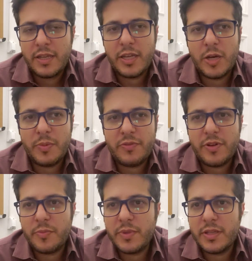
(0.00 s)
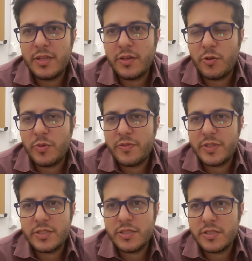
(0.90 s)
é uma família
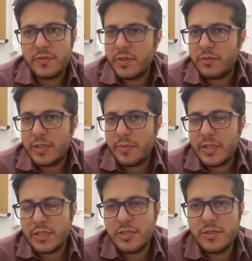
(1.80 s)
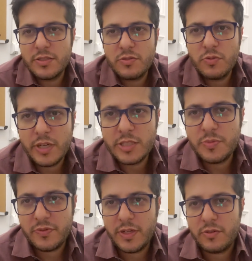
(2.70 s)
afetiva, independente disso, o é,
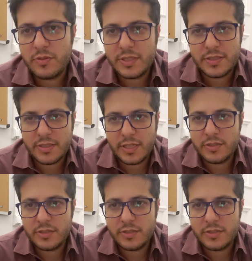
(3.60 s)
Édipo vai acontecer.